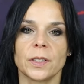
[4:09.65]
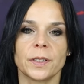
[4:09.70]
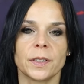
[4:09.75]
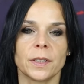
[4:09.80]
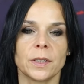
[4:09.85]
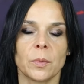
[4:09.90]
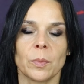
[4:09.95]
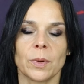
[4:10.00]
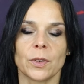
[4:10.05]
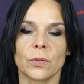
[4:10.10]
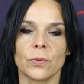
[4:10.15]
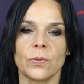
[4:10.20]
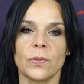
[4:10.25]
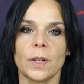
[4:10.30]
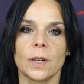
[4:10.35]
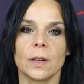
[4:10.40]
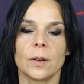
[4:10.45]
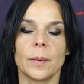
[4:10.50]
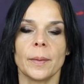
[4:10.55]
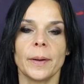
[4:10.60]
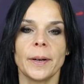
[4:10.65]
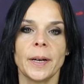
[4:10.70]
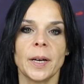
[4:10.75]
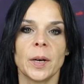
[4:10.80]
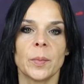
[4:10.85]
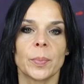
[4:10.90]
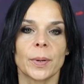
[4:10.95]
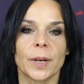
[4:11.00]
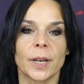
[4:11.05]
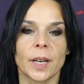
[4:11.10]
Es sind immer so viele
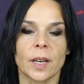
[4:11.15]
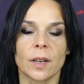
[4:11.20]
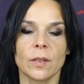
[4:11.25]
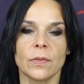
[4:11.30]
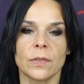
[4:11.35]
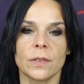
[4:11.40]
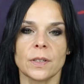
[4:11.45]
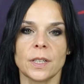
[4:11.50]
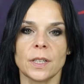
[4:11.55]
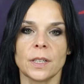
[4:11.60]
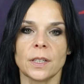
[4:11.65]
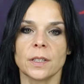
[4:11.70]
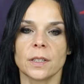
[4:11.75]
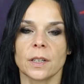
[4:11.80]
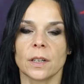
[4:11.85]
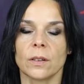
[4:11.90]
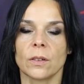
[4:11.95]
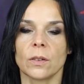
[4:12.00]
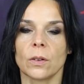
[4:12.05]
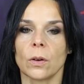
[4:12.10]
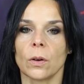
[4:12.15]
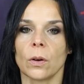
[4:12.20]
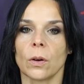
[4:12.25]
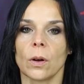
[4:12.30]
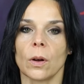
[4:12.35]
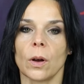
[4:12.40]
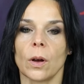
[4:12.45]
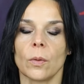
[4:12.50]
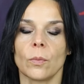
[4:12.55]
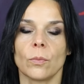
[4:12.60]
Begriffe, die ich dann
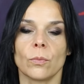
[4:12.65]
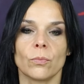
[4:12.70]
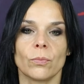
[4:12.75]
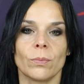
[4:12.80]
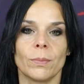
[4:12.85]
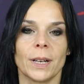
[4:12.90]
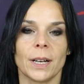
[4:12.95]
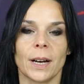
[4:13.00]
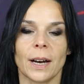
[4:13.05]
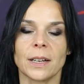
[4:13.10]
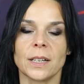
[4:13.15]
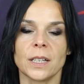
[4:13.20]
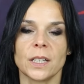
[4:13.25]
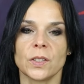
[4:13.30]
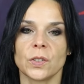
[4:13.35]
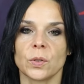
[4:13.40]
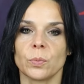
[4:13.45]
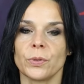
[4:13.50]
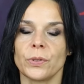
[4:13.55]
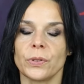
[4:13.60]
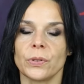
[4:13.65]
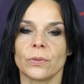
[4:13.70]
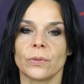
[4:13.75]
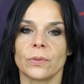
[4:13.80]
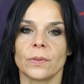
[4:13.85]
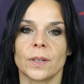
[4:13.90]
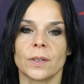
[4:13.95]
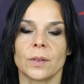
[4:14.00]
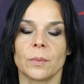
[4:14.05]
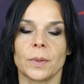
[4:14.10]
äh, mir anlese
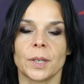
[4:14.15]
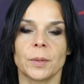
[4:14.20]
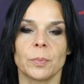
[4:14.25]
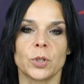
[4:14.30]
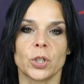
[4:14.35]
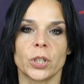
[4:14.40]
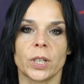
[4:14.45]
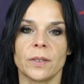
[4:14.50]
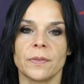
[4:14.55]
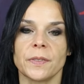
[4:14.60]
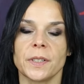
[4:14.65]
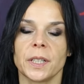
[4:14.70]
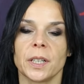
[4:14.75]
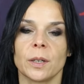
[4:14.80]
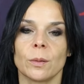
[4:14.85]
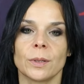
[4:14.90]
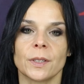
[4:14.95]
beziehungsweise mich beschäftige.